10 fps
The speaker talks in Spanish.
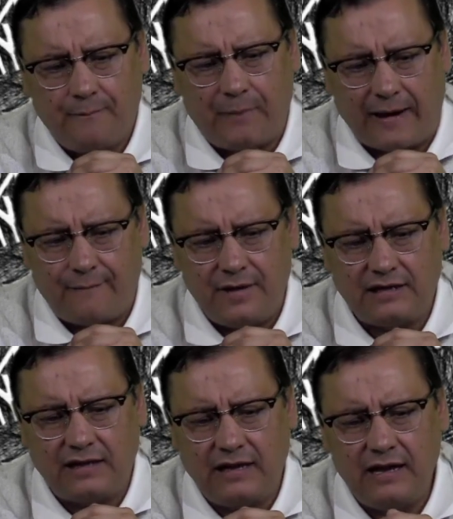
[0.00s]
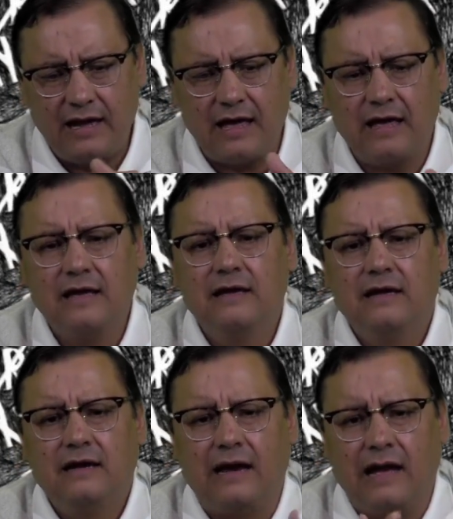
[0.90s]
permitiría
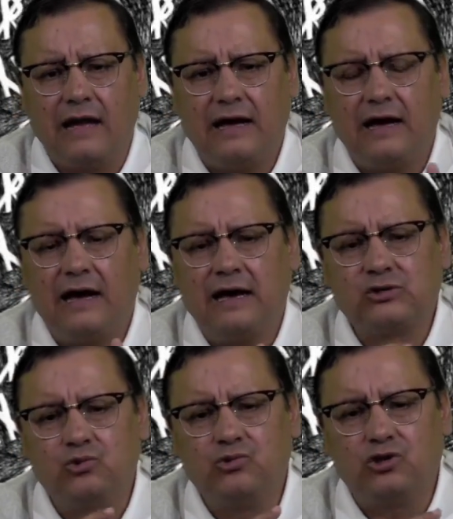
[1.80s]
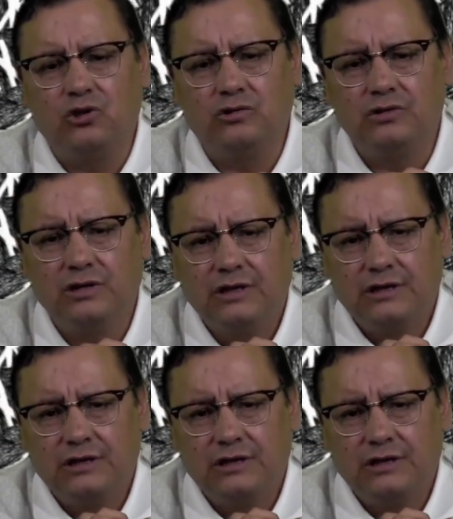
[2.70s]
la asunción